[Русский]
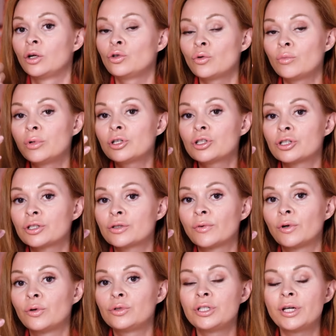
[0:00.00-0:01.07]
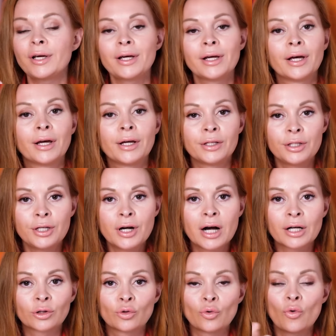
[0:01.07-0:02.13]
Но большинство людей не
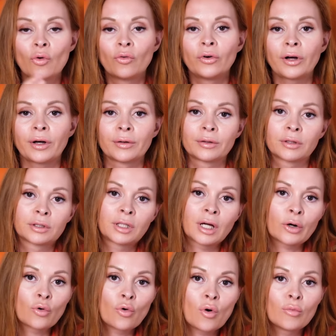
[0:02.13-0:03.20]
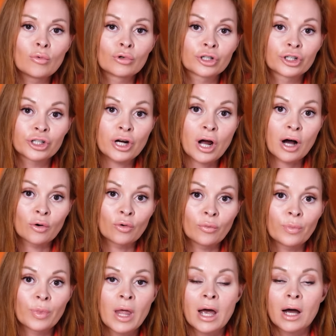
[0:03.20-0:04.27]
готовы к такому
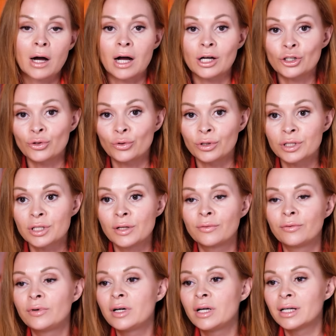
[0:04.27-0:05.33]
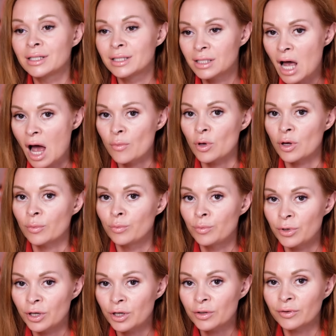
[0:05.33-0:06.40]
шагу. А что если вы сами
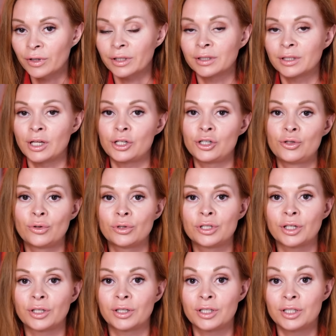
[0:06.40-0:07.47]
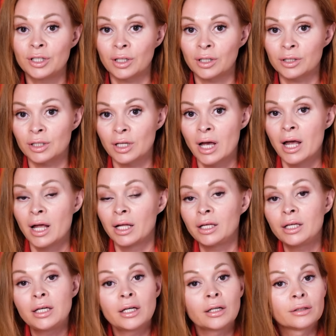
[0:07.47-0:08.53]
первые начнете это делать
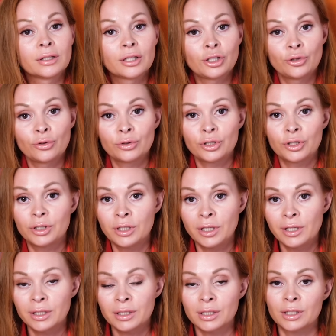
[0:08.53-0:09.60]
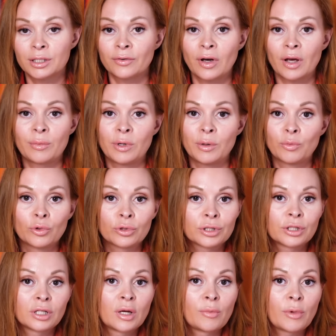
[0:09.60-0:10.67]
и начнете делиться своими
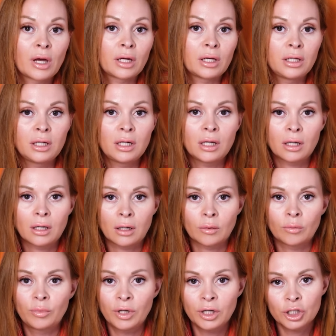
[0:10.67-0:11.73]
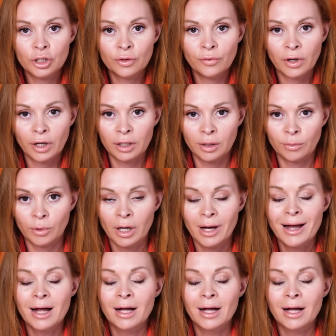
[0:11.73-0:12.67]
эмоциями и переживаниями?